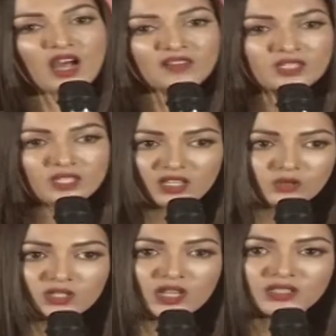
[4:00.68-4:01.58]
అవన్నీ
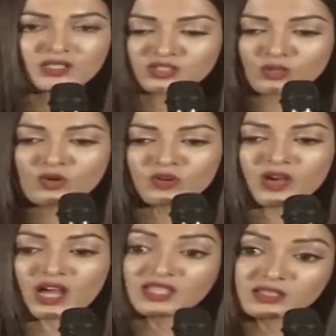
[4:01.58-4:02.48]
ఉన్నాయి సో
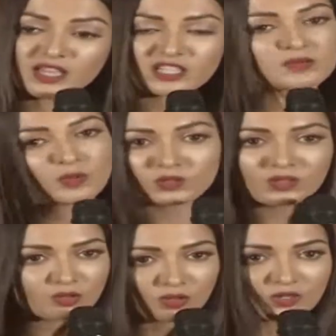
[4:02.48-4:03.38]
అది టెక్స్ట్
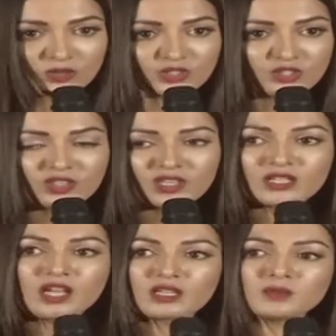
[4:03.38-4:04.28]
బుక్లో కూడా వచ్చింది
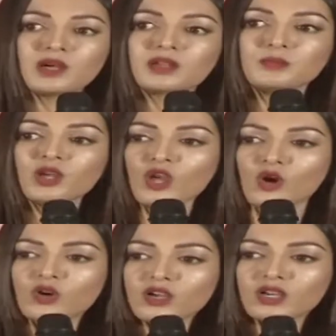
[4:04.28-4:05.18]
కానీ మనం
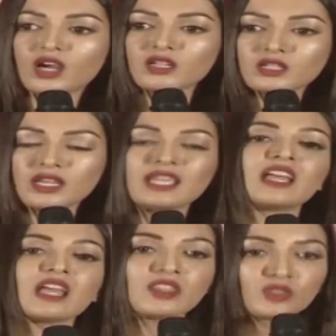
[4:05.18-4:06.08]
ఒక కంట్రీ
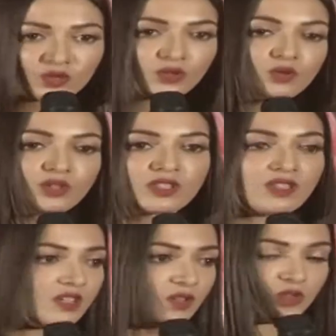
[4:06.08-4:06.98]
ఎందుకు ఇది
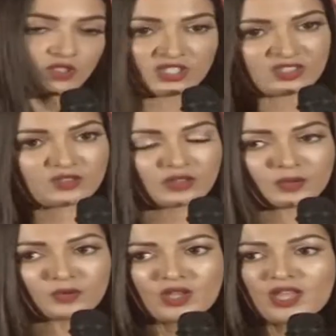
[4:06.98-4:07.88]
ఇగ్నోర్ చేస్తున్నాం